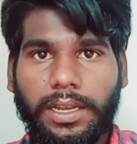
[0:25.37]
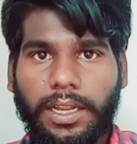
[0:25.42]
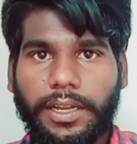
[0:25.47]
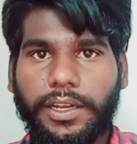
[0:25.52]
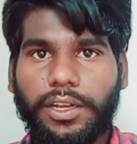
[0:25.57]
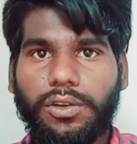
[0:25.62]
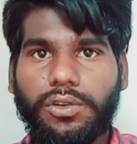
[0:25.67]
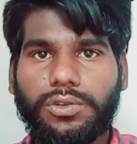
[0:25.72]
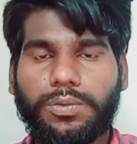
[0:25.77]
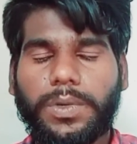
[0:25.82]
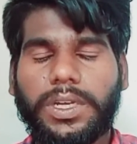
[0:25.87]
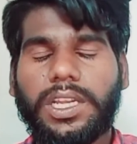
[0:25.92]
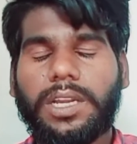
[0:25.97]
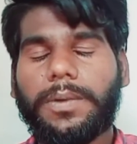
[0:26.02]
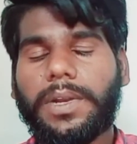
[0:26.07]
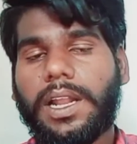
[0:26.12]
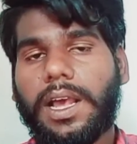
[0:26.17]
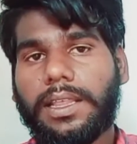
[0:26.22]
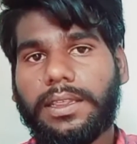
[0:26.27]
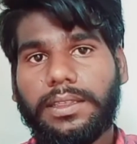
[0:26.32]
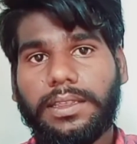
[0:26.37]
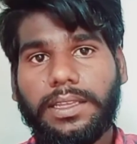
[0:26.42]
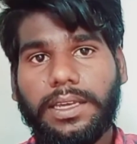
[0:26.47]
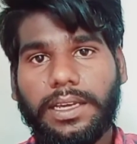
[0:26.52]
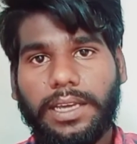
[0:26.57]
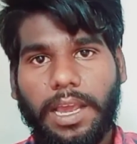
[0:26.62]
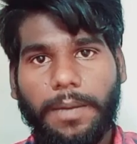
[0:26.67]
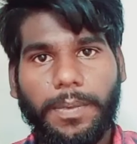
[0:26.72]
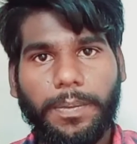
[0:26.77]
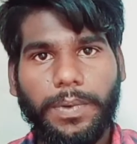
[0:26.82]
டைட்டில் யூஸ் பண்ணிங்க அப்படின்னா அந்த
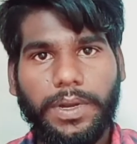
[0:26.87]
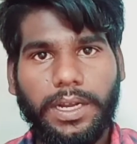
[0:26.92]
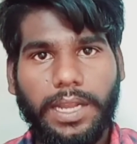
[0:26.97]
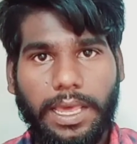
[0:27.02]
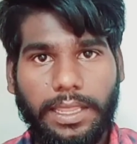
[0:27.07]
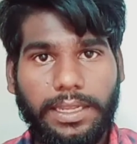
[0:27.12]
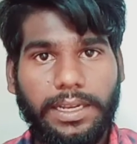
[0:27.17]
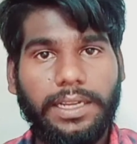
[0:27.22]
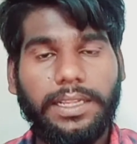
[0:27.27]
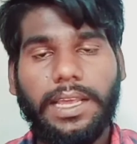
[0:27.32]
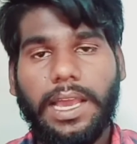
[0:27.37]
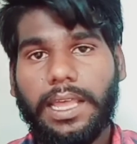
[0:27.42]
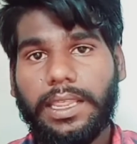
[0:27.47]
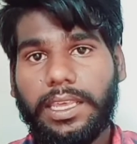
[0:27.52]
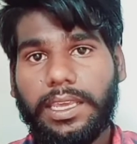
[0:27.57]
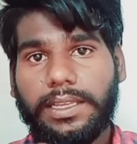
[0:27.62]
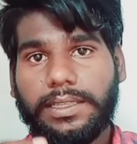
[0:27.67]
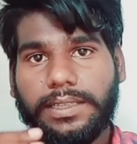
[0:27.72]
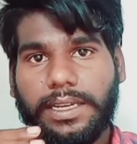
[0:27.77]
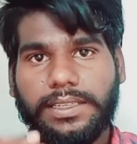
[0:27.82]
காப்பி பண்ண அதுலேருந்து அதே